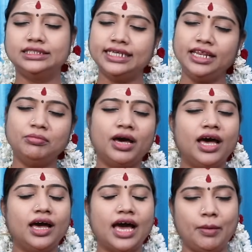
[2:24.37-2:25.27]
சரிம்மா
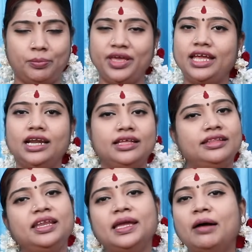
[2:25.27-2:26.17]
அப்போ எங்களுக்கு
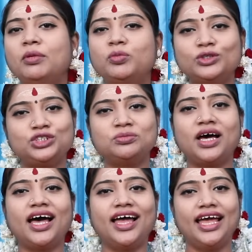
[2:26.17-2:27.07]
தெரியாமல்
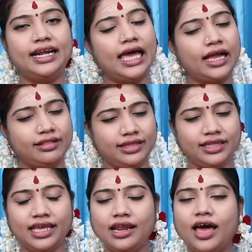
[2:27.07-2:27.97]
போச்சுமா நாங்கள்
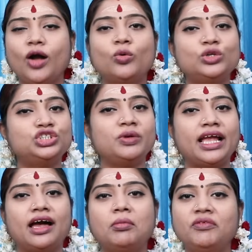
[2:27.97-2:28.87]
திதியெல்லாம் குறித்து
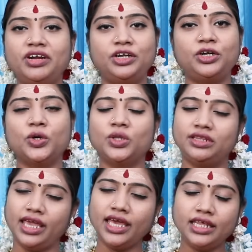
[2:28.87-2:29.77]
வைக்காமல் விட்டுட்டோம்
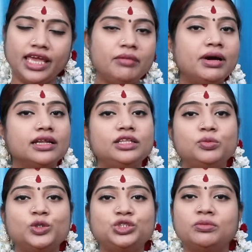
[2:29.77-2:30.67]
தேதியே மறந்து
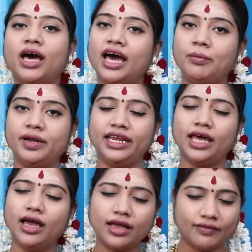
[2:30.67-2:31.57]
போச்சுமா
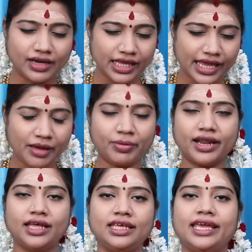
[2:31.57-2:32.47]
அப்படின்னா கவலையே
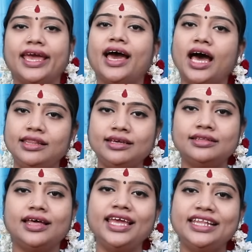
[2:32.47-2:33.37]
படாதீங்க
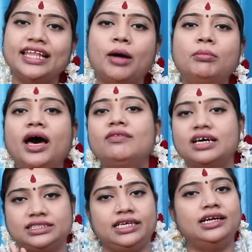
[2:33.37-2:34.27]
அதுக்கு தான் இந்த
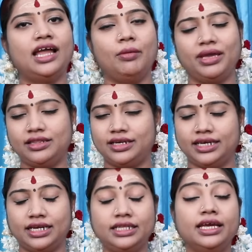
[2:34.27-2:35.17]
அமாவாசைகள்
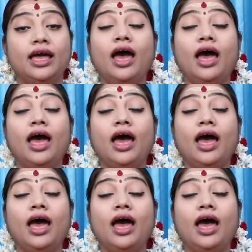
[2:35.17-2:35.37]
அமைந்திருக்கிறது